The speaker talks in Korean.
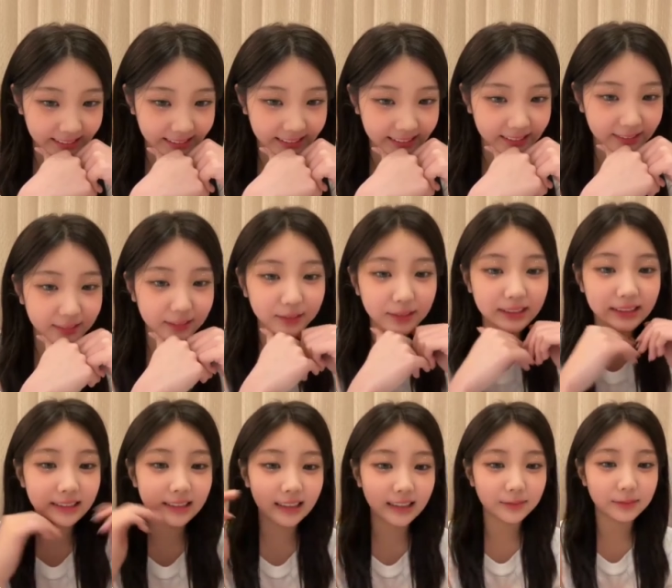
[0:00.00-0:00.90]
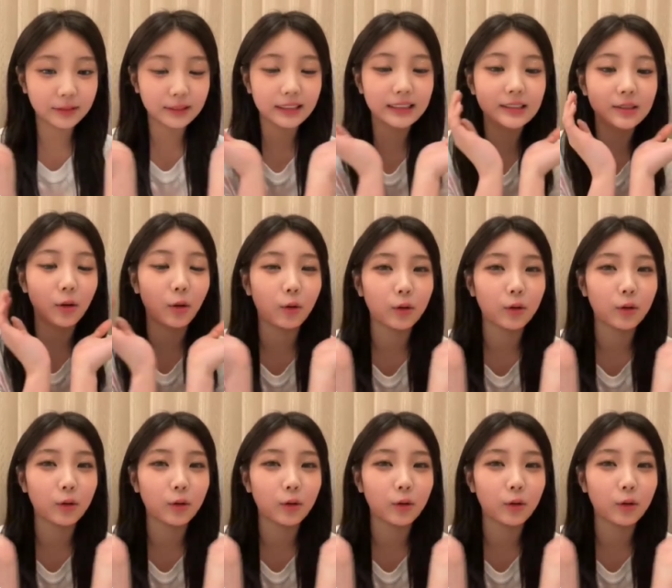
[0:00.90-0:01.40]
제가 위버스 라이브를 사실